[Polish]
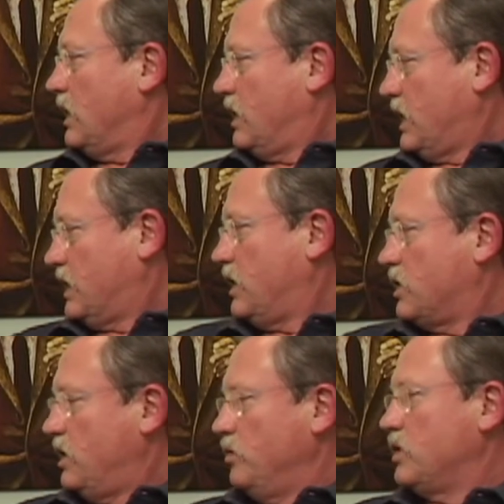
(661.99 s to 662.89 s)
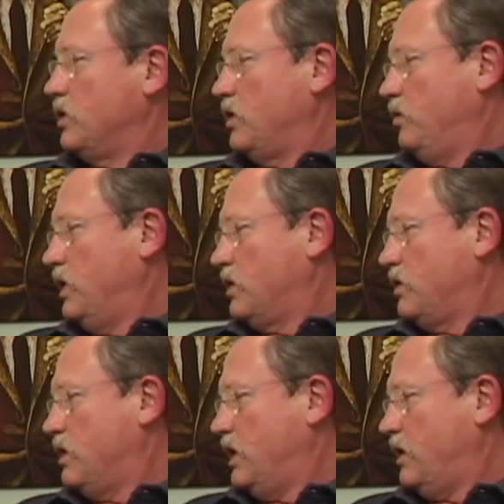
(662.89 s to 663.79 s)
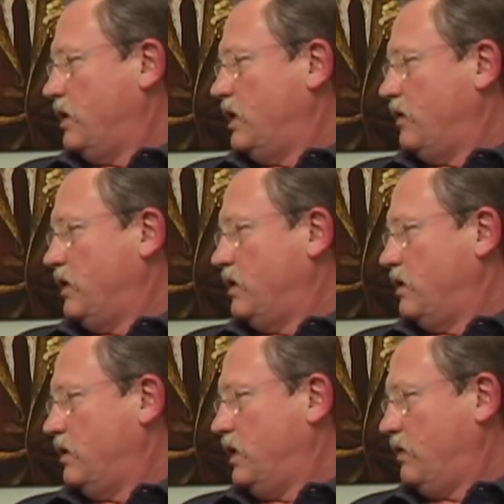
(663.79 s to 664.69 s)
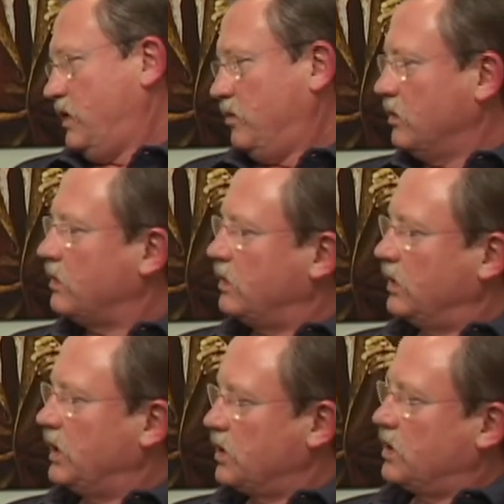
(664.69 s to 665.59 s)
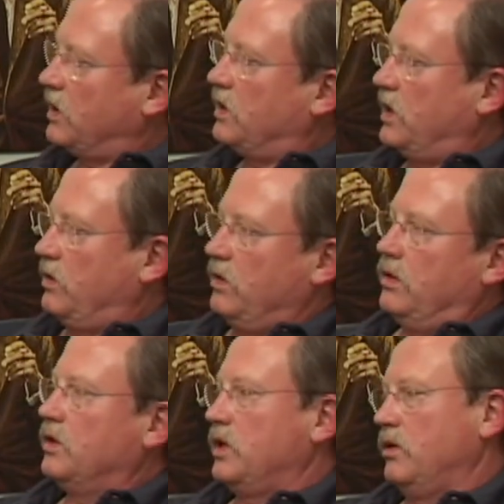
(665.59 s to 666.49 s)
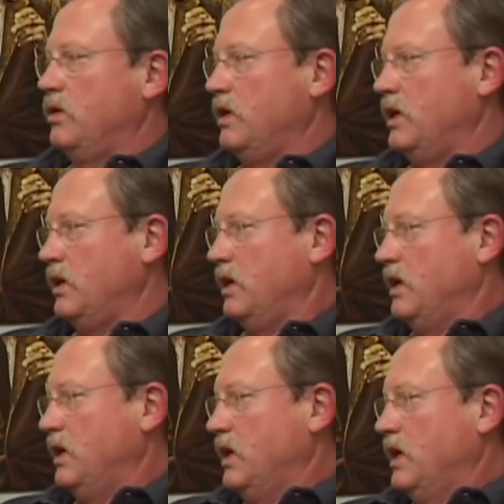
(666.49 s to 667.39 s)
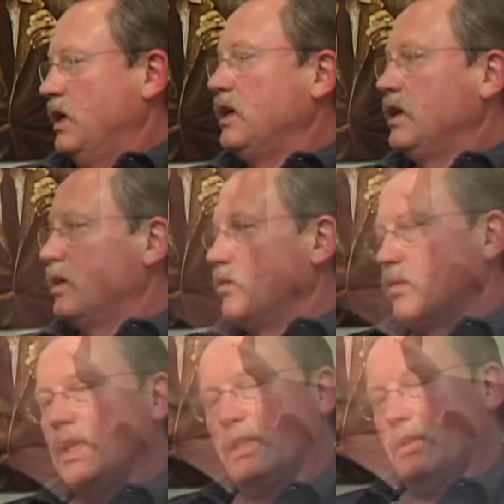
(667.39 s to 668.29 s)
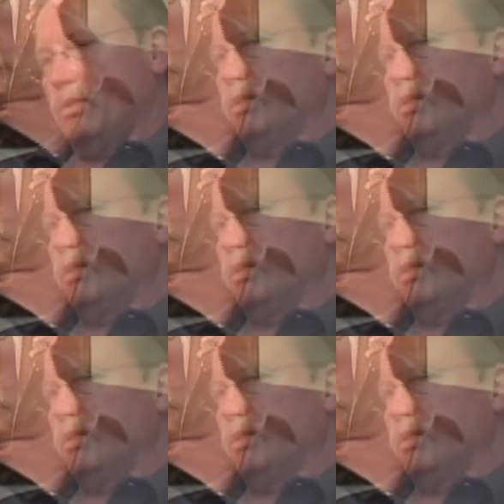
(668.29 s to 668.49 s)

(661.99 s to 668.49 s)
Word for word: jak zaczynam coś robić, to nie, nawet nie wiem jeszcze, gdzie do, do czego dojdę. Dlatego